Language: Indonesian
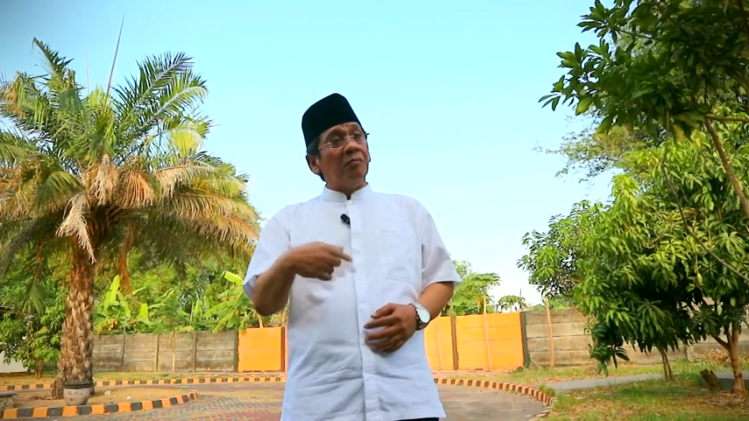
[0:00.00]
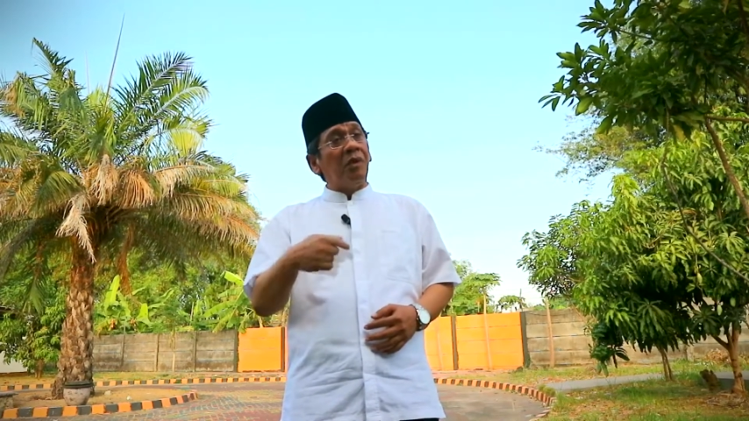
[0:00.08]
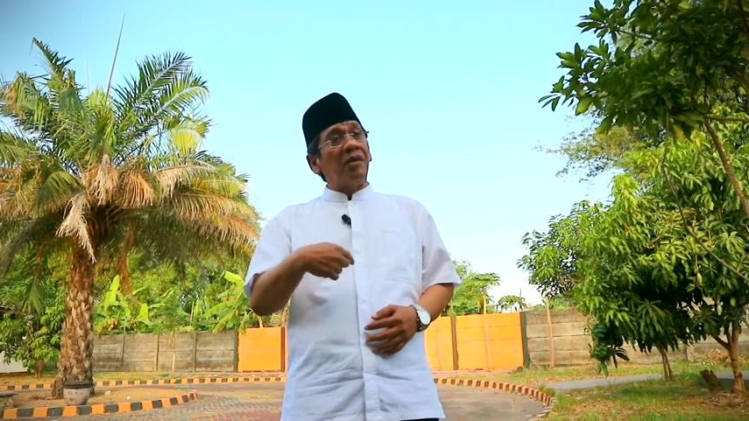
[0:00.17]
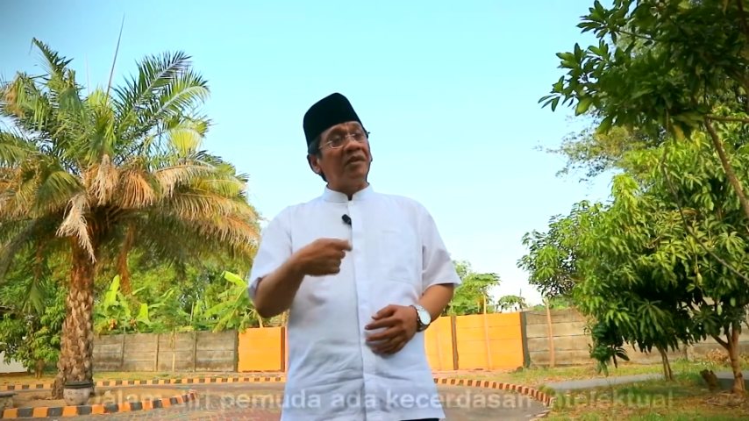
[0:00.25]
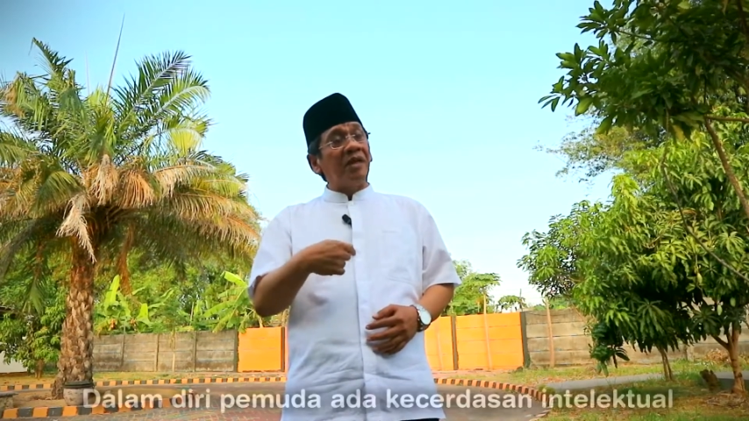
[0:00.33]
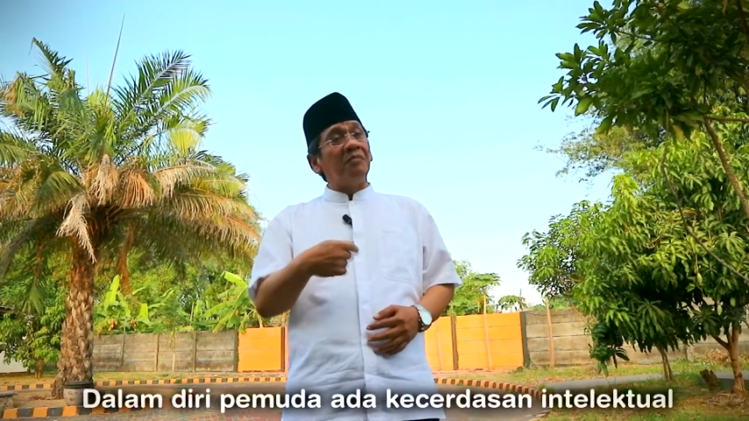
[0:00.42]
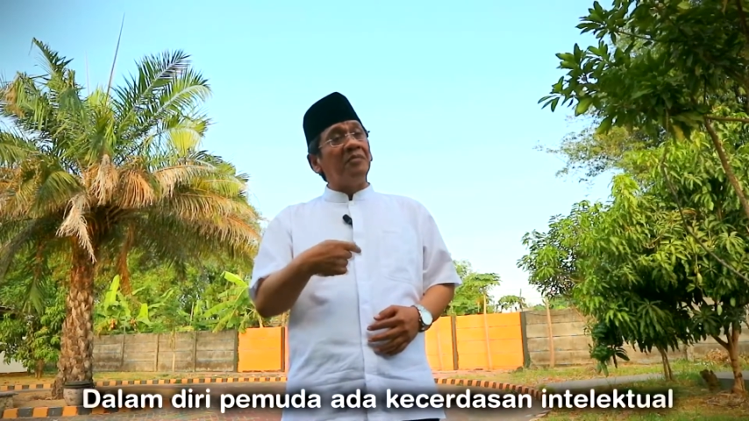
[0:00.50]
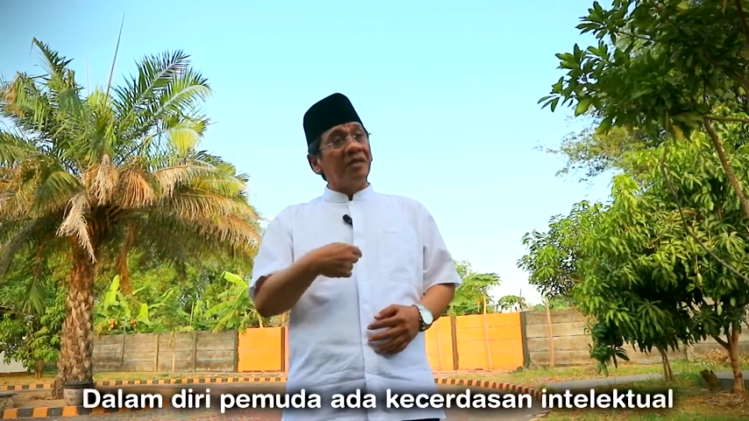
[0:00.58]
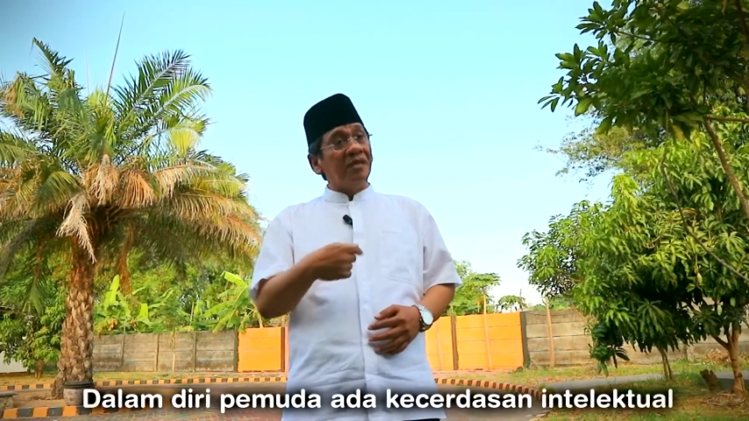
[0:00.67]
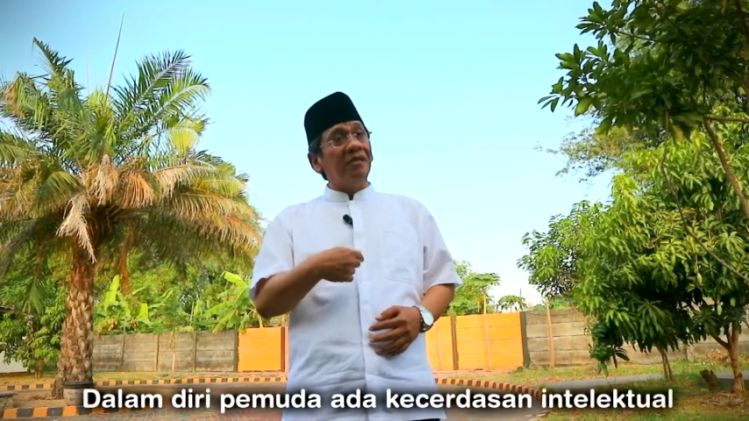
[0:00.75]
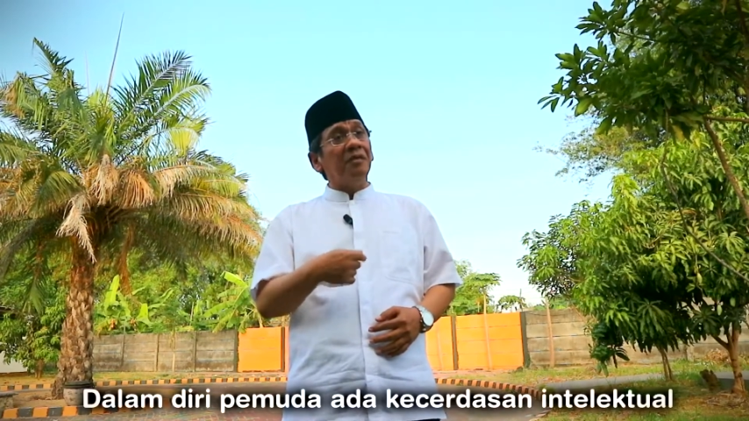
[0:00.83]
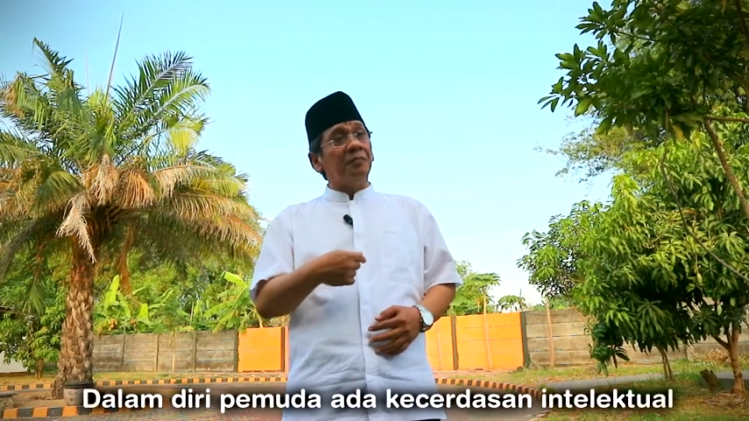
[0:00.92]
bahwa dalam
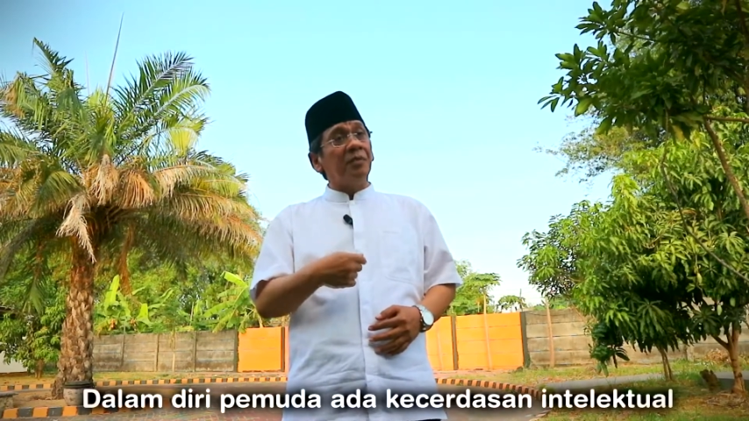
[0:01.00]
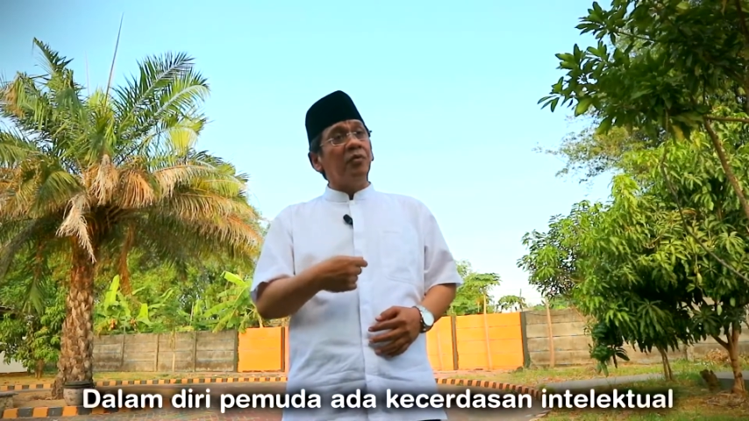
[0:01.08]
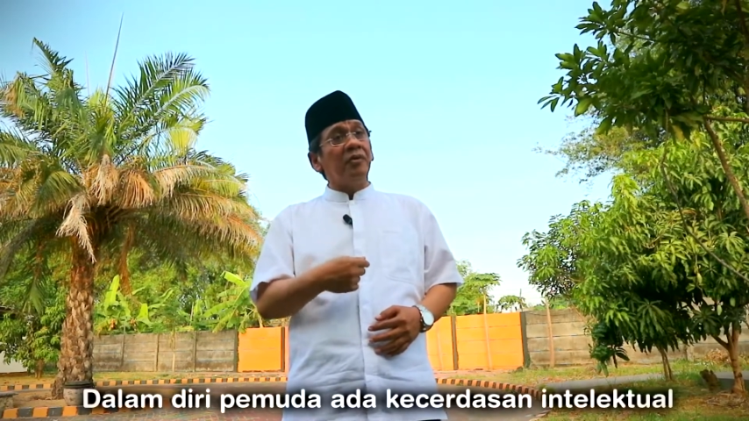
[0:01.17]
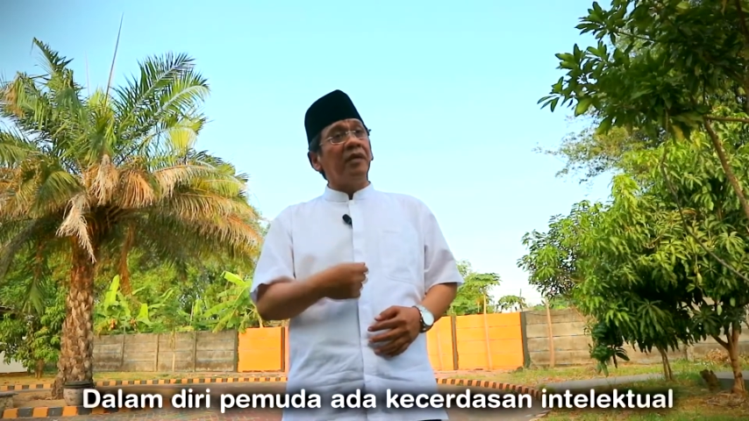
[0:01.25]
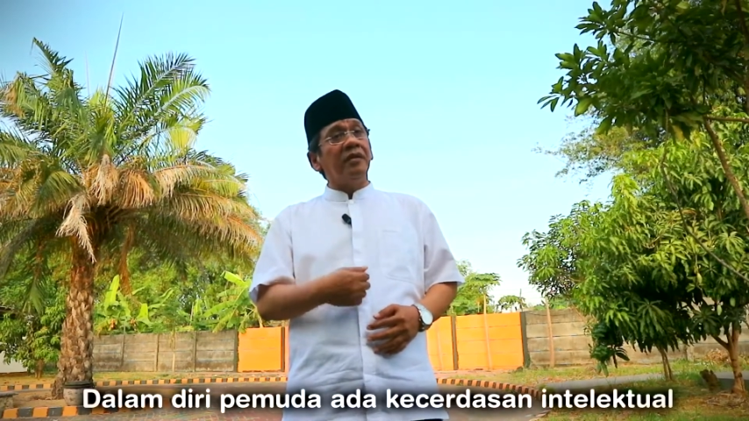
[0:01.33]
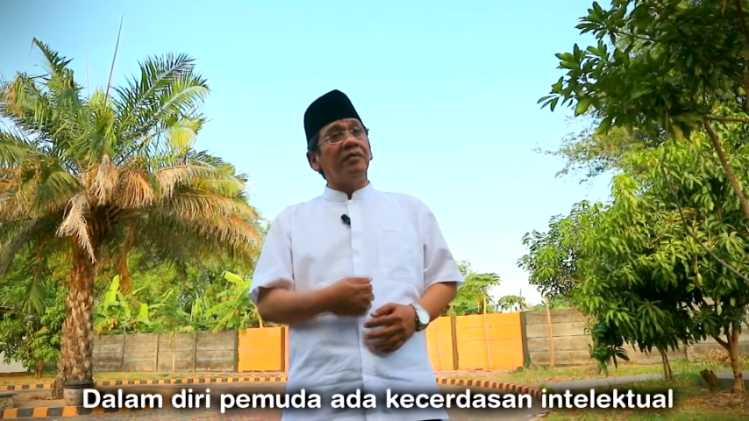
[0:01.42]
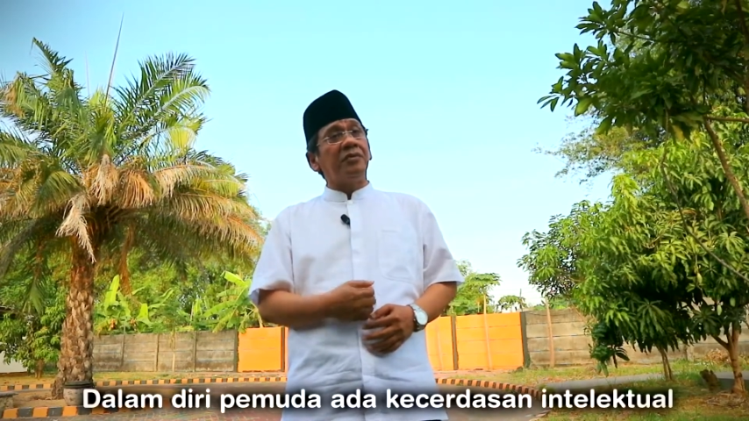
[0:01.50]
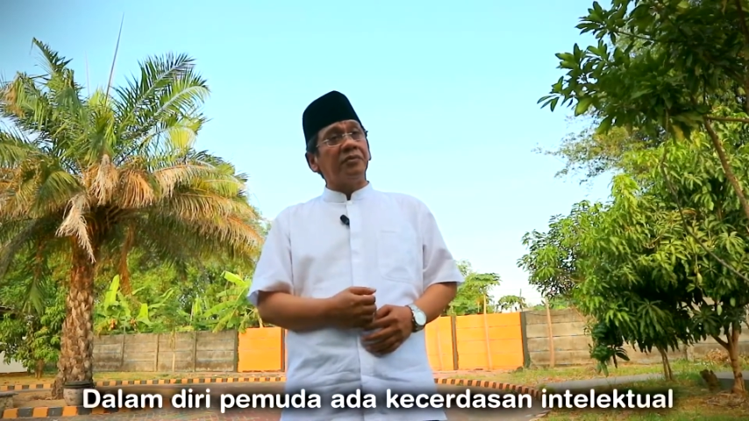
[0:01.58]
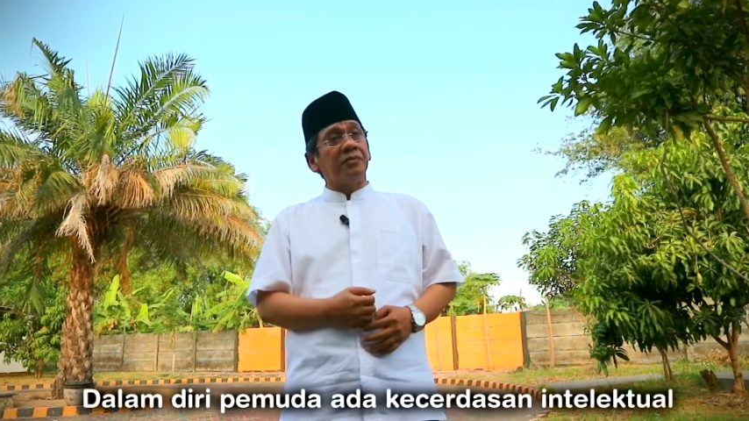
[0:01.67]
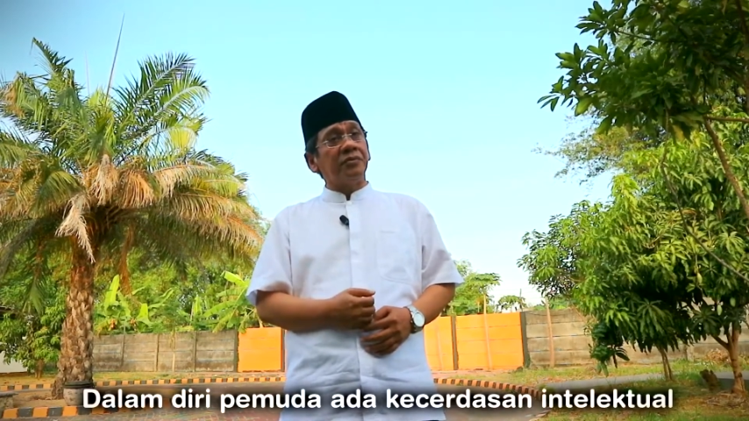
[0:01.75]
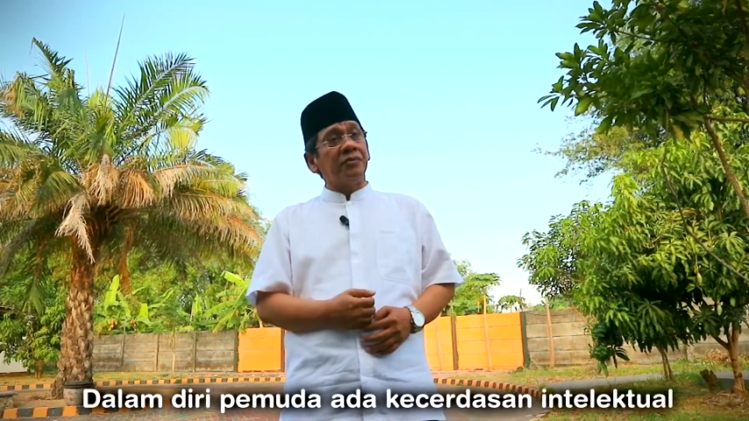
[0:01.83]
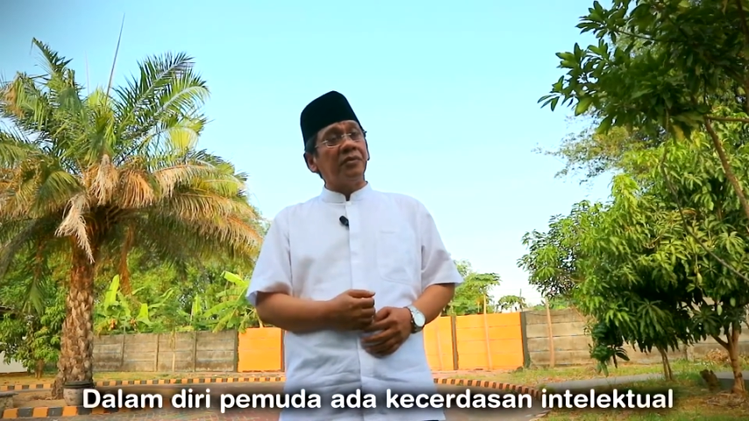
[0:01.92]
diri pemuda itu